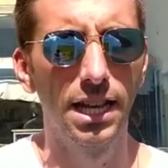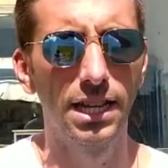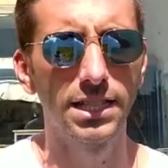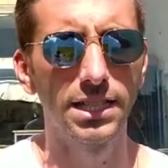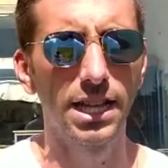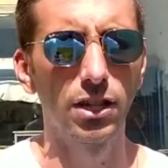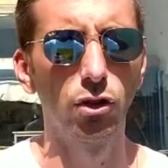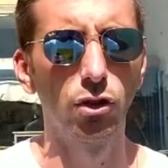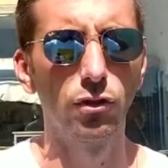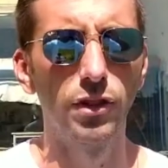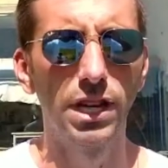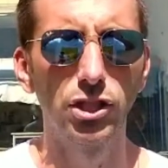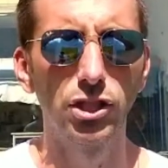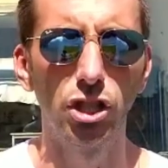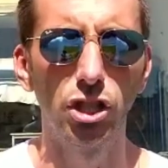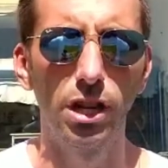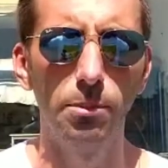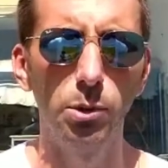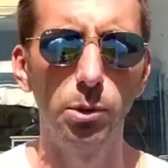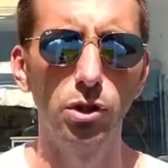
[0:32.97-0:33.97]
è stato
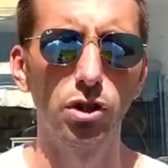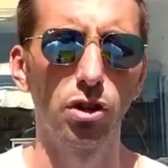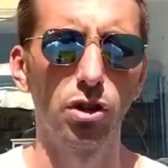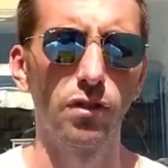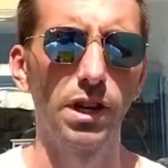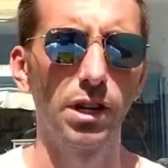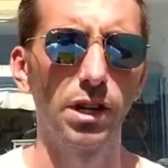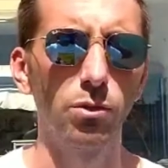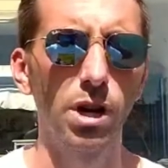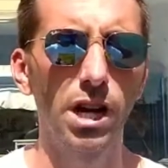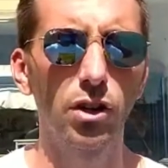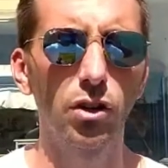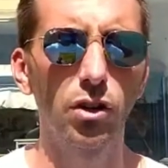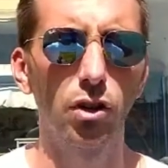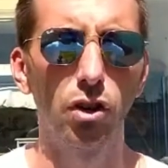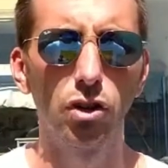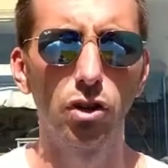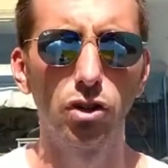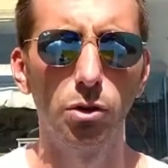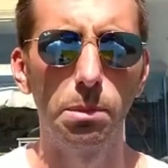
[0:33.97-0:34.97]
facile poi trovare un
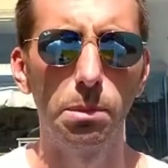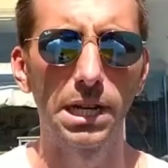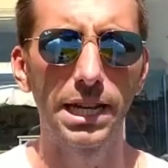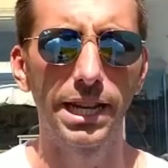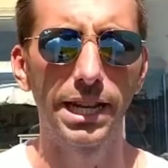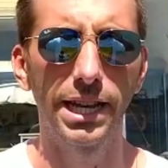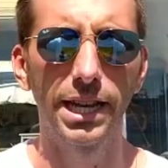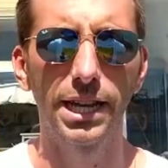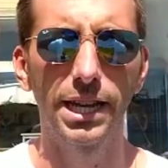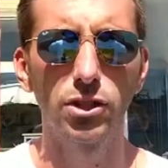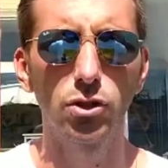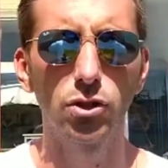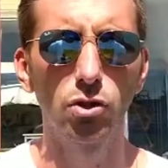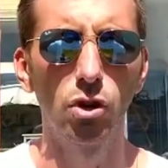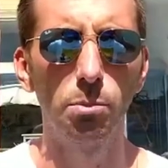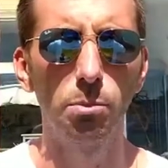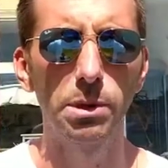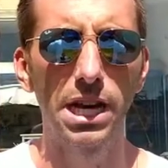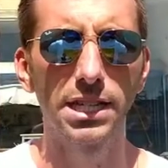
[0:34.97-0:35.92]
accordo perché sono